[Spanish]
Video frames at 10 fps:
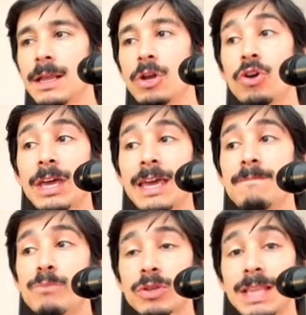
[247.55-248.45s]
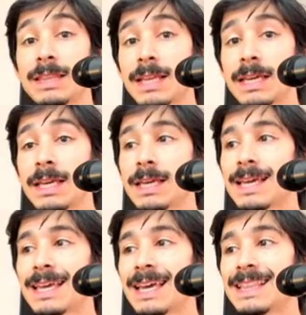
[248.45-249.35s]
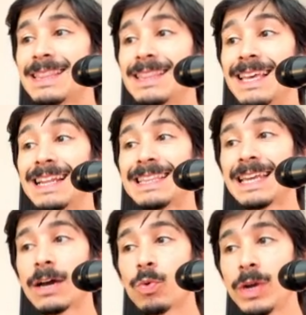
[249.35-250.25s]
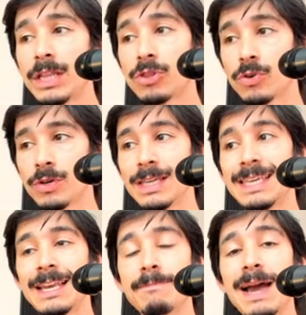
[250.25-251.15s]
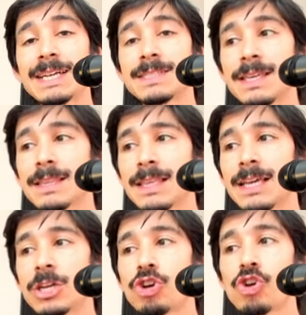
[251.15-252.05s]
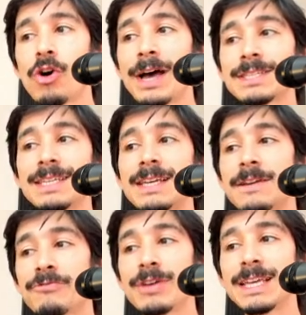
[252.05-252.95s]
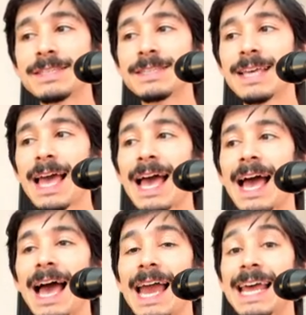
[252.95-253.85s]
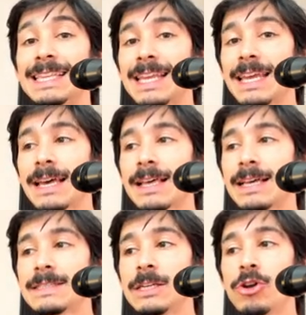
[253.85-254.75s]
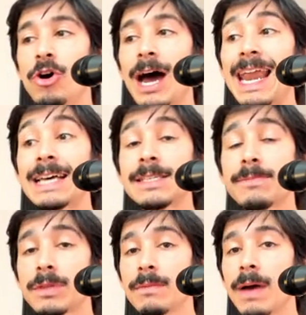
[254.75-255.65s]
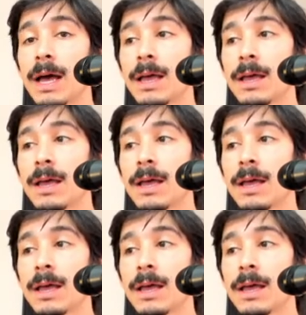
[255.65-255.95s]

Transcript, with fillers: Lo que es importante aquí es que el triangulito y el Max 7 no hacen referencia a la tríada, sino a la séptima.